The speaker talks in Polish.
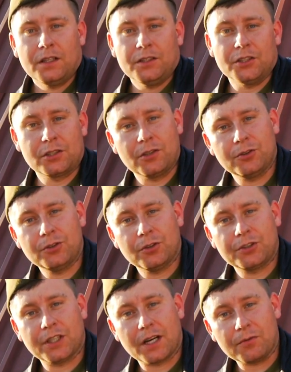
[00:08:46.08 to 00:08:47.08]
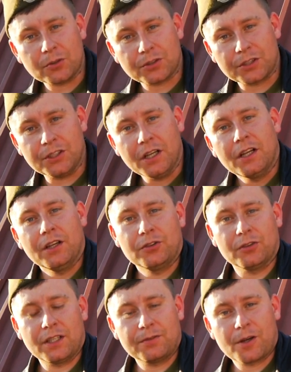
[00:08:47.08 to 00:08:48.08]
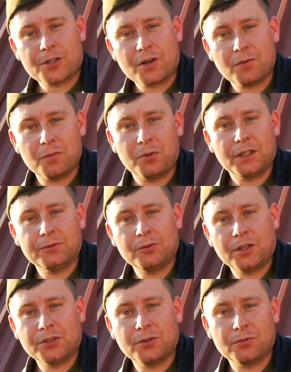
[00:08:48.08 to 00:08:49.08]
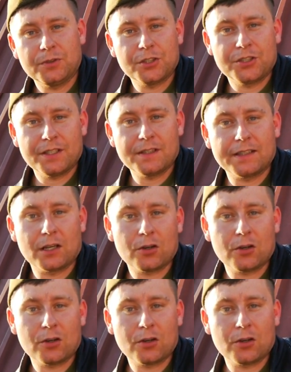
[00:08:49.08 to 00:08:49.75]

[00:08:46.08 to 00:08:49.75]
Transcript: Jeśli chodzi o ciekawostki, to nad Warszawą pojawiła się również jedna